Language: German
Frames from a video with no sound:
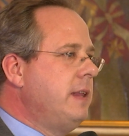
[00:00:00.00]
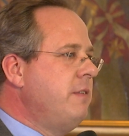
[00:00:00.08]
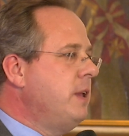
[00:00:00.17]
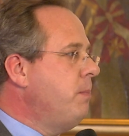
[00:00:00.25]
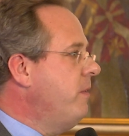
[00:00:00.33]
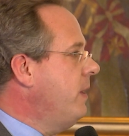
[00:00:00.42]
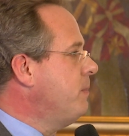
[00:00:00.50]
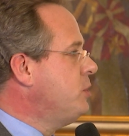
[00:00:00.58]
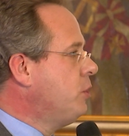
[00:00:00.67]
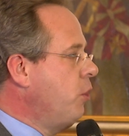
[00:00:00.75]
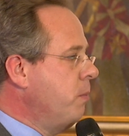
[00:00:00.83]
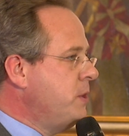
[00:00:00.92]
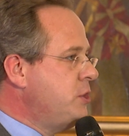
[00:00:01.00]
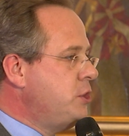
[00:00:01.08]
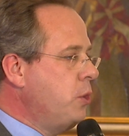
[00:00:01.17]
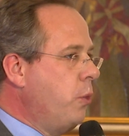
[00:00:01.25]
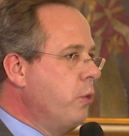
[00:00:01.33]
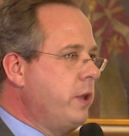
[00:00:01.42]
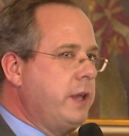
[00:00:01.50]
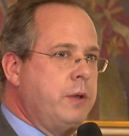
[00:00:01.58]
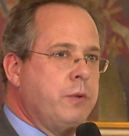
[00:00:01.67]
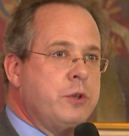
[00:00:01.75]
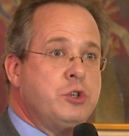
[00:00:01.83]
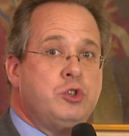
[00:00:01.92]
die Wettbewerbskommission eine
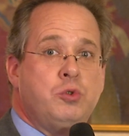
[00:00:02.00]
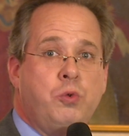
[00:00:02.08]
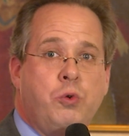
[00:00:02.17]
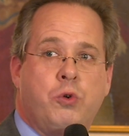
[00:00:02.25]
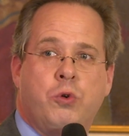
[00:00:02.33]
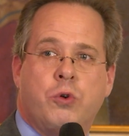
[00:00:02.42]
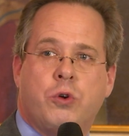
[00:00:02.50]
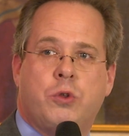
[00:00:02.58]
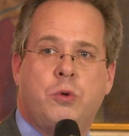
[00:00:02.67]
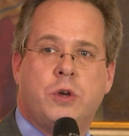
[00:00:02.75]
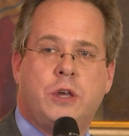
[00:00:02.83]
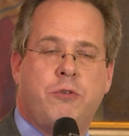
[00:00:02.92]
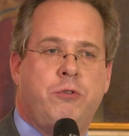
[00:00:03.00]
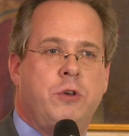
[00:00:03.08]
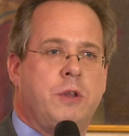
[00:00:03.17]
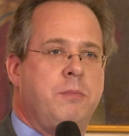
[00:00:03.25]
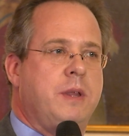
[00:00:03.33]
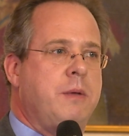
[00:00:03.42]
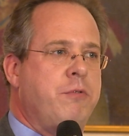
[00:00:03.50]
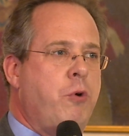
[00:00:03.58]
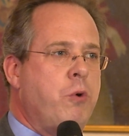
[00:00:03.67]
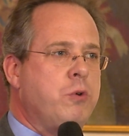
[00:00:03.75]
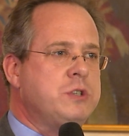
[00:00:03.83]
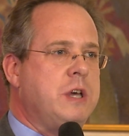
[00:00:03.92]
Untersuchung durchgeführt mit dem
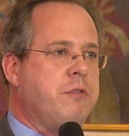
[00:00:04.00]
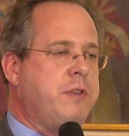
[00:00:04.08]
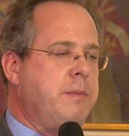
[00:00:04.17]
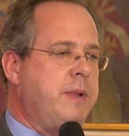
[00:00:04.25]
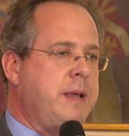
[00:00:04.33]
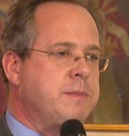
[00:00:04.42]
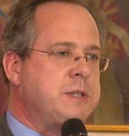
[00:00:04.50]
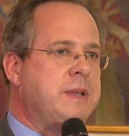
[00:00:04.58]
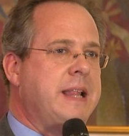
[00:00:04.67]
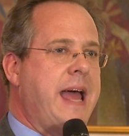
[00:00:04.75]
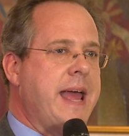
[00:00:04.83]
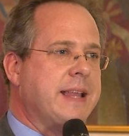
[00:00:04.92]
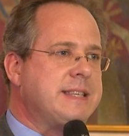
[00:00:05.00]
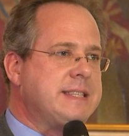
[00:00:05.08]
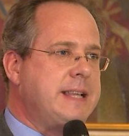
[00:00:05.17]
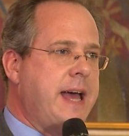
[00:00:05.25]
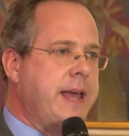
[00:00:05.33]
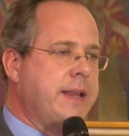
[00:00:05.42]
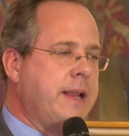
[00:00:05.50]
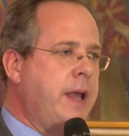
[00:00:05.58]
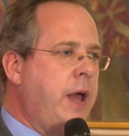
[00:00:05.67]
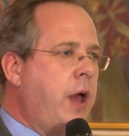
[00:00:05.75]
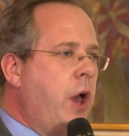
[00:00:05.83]
Fokus auf den Lebensmitteleinzelhandel